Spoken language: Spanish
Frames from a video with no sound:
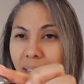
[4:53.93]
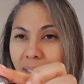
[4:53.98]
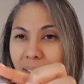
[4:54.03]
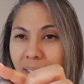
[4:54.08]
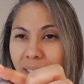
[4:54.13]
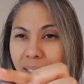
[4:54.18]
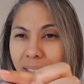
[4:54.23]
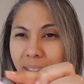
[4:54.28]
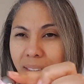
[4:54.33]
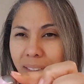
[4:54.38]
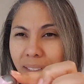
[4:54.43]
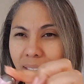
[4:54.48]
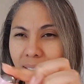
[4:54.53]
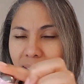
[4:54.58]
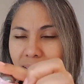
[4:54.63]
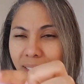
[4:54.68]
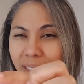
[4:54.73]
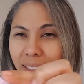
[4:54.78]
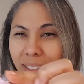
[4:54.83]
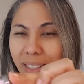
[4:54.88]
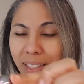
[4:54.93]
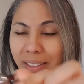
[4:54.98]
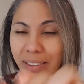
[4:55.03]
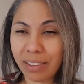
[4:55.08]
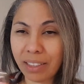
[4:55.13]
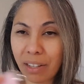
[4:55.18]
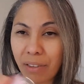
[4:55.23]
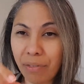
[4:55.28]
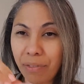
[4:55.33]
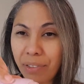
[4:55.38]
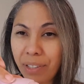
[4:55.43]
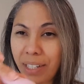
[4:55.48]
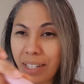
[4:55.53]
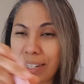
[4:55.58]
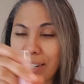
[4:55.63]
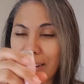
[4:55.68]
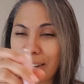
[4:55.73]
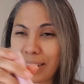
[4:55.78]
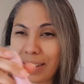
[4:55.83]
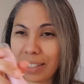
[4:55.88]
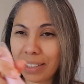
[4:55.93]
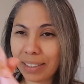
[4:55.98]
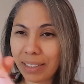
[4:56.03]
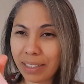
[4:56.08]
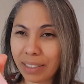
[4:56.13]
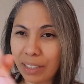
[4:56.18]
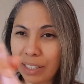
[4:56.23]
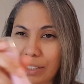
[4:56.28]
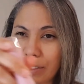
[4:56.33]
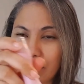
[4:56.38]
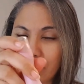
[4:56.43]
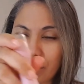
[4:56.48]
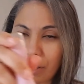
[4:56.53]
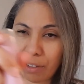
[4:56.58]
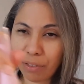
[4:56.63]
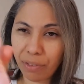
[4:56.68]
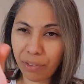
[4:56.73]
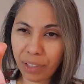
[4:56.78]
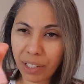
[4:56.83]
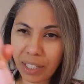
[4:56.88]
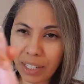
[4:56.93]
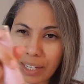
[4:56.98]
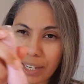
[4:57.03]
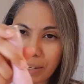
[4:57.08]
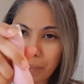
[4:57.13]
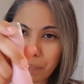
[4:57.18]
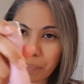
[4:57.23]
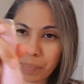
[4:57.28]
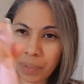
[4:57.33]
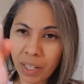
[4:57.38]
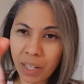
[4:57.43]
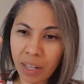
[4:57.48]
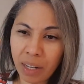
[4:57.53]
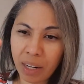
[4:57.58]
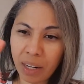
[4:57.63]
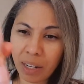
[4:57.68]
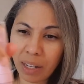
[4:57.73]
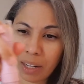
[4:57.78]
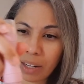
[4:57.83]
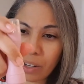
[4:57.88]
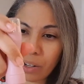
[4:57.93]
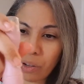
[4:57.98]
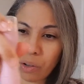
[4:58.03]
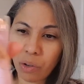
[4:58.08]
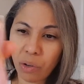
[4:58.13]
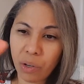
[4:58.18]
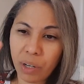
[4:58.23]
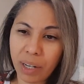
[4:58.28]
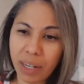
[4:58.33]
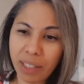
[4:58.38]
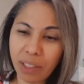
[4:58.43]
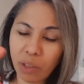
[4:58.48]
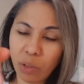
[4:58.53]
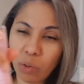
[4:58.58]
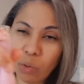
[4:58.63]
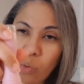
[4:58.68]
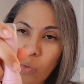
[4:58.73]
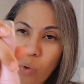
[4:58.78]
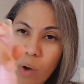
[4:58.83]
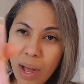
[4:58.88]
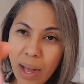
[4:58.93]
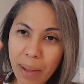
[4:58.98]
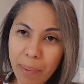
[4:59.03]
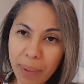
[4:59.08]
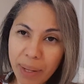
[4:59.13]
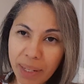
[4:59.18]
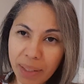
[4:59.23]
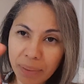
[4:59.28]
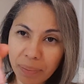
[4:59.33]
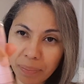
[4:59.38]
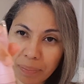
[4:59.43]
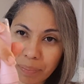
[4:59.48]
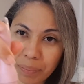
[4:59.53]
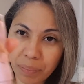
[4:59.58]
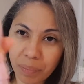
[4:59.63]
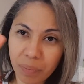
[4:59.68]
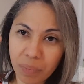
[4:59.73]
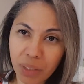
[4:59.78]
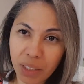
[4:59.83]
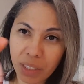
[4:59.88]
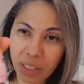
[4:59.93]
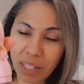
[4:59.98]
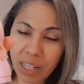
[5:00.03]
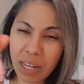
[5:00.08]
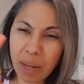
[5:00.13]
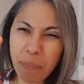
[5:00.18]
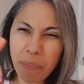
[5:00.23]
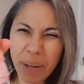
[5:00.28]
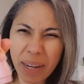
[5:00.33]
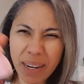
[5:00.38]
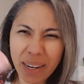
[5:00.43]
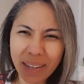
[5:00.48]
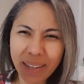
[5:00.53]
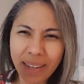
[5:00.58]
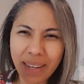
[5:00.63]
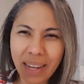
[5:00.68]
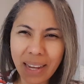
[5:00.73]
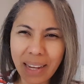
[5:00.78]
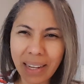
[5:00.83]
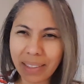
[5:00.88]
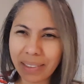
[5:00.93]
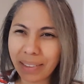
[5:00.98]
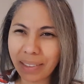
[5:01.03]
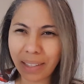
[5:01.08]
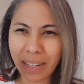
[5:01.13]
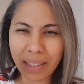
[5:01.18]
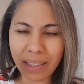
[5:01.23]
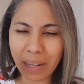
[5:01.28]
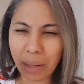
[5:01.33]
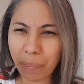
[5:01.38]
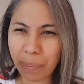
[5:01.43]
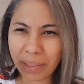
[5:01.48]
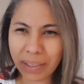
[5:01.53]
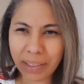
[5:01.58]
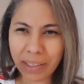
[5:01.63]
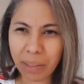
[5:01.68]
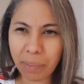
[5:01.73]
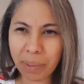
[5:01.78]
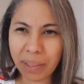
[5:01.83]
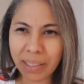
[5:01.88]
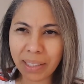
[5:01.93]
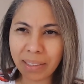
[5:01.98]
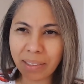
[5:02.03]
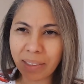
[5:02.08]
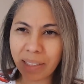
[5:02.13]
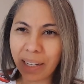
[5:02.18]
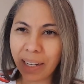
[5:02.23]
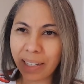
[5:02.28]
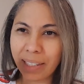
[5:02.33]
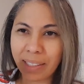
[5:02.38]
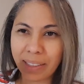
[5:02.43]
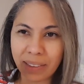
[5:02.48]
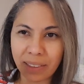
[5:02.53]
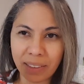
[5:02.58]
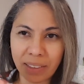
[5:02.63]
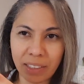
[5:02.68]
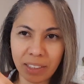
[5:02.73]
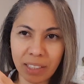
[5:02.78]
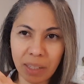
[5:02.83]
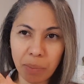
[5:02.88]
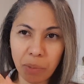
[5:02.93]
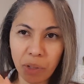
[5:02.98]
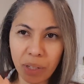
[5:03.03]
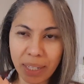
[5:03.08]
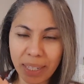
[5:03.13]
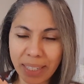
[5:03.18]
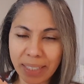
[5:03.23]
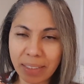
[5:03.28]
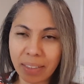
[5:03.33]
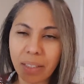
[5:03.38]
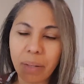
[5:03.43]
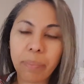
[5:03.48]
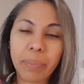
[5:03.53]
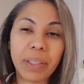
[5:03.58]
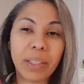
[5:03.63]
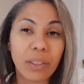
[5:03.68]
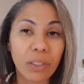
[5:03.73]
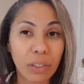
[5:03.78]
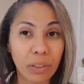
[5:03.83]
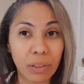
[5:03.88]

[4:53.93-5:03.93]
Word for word: esta sí se siente fría, ella se siente fría corre suave. ¿Y para qué es la de la parte de metal si la que necesitamos es esta? Pues